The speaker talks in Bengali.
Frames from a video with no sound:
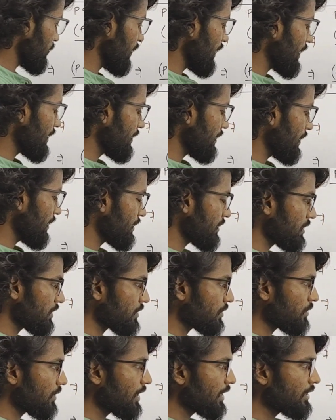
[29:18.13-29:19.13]
স্কোয়ার তাহলে এক্স
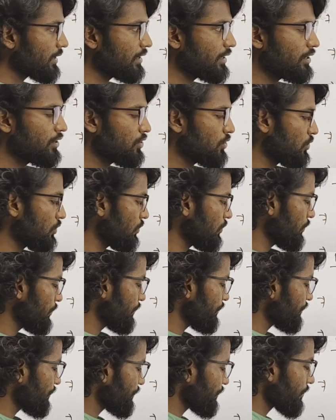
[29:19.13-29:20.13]
স্কোয়ার ইন্টু
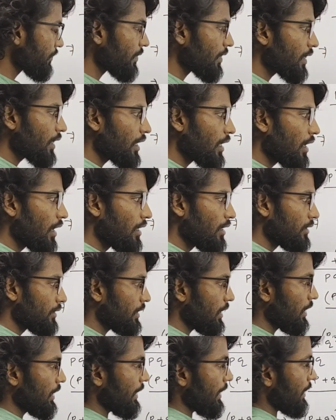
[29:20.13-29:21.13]
তাহলে